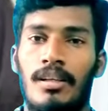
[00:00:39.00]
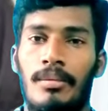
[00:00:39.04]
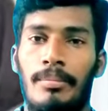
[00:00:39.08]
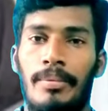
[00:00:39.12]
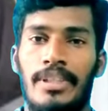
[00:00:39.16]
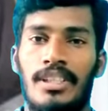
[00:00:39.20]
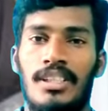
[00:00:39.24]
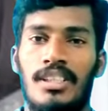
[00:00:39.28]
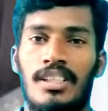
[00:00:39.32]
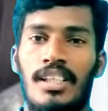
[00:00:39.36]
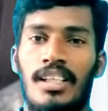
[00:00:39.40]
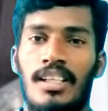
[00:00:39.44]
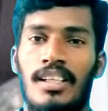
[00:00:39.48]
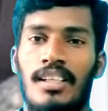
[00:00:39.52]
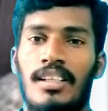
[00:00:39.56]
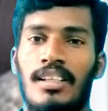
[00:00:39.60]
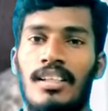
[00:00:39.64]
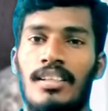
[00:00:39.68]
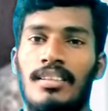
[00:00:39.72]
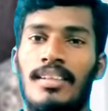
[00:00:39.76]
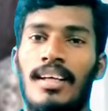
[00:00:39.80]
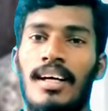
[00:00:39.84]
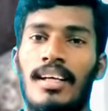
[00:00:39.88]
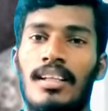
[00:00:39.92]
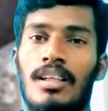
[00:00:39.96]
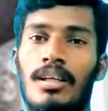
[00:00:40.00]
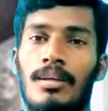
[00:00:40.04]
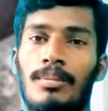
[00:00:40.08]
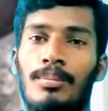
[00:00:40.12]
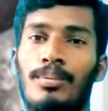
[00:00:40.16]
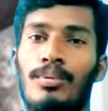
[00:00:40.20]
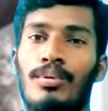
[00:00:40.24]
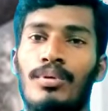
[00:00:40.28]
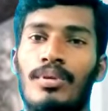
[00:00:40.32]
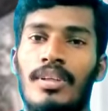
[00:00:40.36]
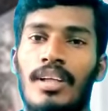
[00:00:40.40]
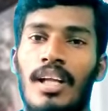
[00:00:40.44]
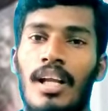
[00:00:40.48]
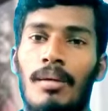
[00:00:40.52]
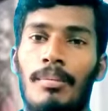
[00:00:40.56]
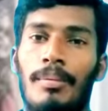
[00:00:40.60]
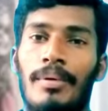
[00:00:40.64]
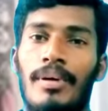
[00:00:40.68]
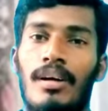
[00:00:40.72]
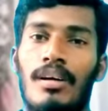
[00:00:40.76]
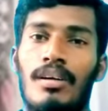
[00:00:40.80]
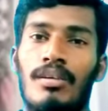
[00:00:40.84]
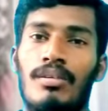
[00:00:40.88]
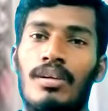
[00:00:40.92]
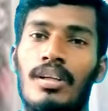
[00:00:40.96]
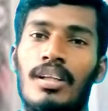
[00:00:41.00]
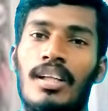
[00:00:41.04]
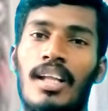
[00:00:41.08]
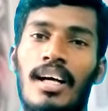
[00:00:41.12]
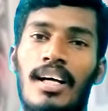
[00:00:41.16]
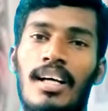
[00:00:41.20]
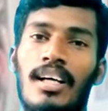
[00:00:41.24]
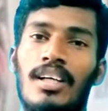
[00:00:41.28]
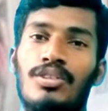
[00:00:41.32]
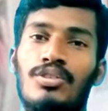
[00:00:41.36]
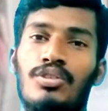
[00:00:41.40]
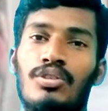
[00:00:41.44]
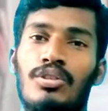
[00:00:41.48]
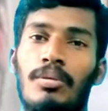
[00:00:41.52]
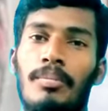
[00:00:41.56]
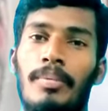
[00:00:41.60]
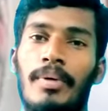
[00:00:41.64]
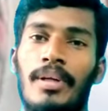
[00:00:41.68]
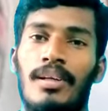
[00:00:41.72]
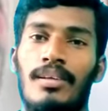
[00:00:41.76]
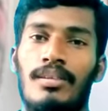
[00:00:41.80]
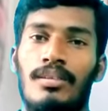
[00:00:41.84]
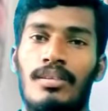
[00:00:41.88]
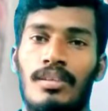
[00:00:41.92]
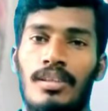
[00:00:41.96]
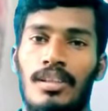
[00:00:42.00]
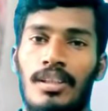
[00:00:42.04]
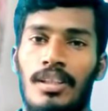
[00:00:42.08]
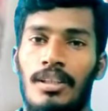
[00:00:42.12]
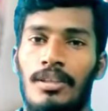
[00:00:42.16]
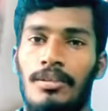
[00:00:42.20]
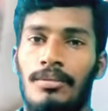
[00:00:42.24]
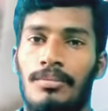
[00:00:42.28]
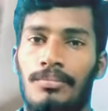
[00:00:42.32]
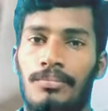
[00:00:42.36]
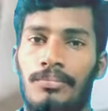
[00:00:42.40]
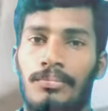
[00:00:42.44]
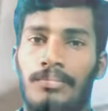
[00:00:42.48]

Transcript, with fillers: కనుక పెంచితే దాదాపు నలభై అడుగుల దాకా జుత్తు పెరుగుతుంది